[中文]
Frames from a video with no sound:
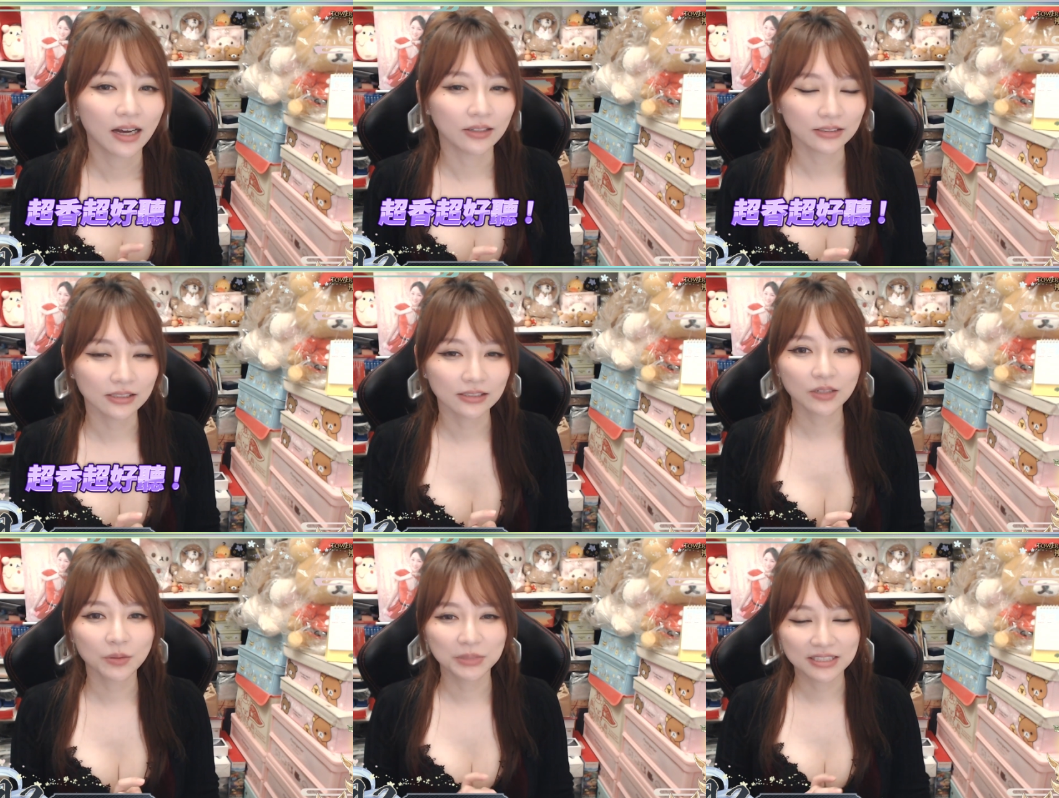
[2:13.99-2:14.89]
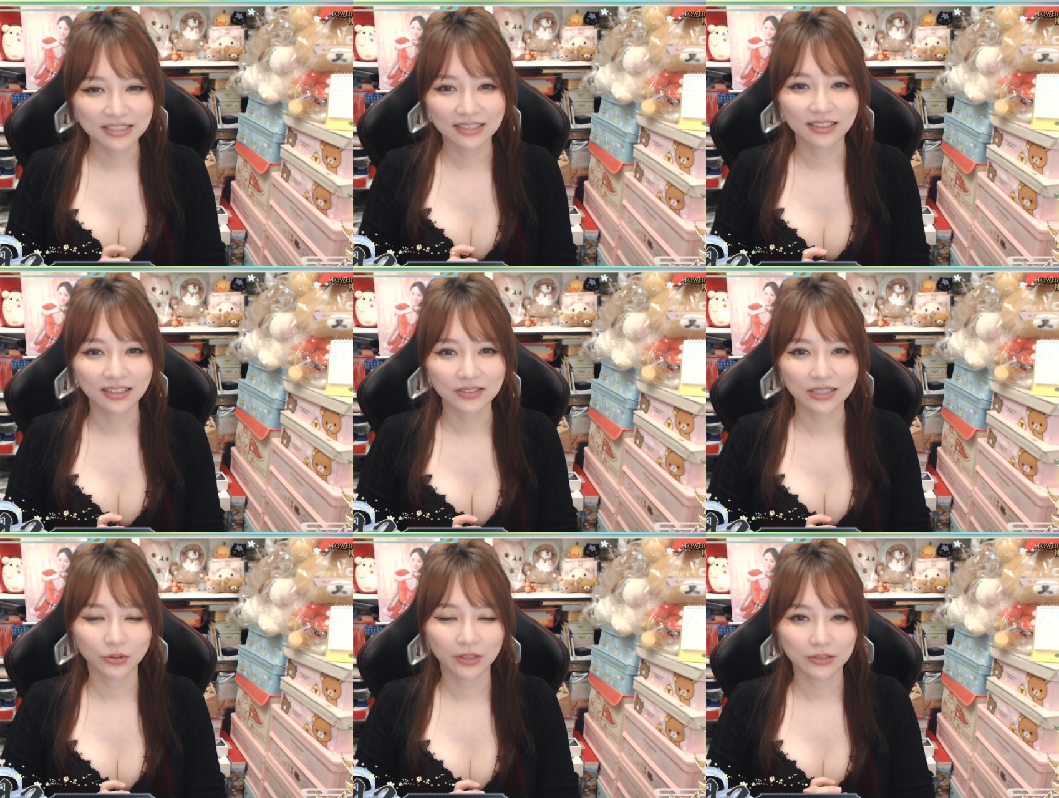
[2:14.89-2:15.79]
好的，那我们今天的挑
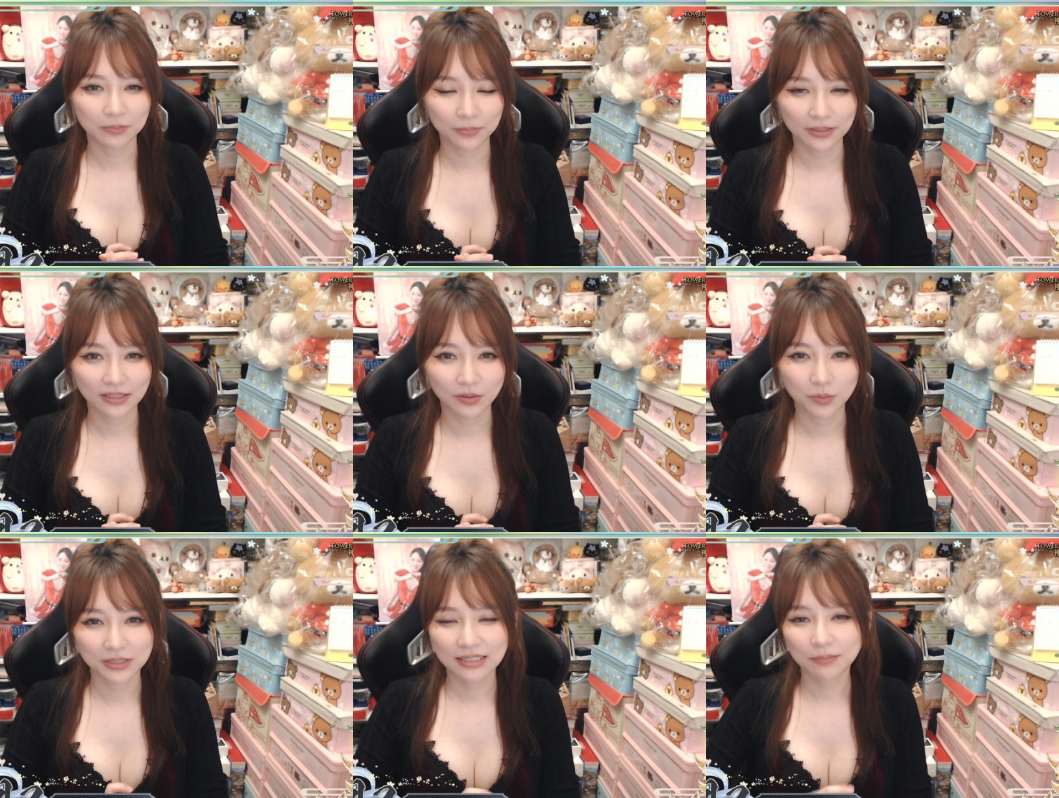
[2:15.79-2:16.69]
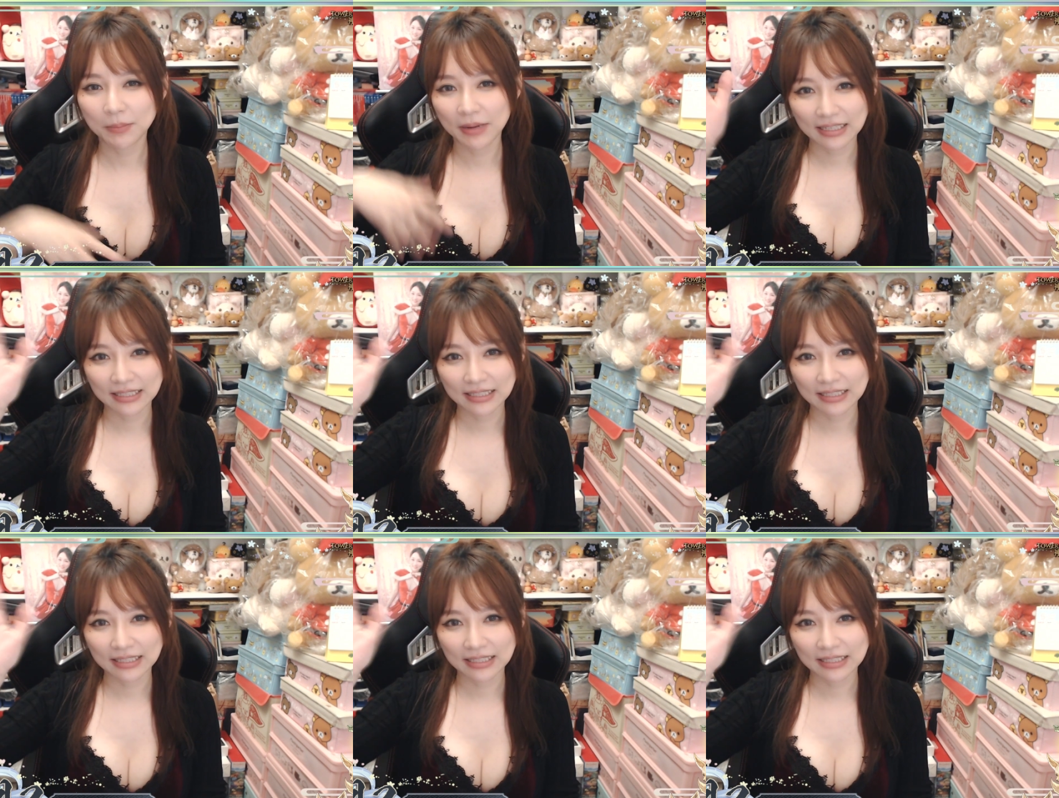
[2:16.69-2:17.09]
战就到这边，我们大家拜拜。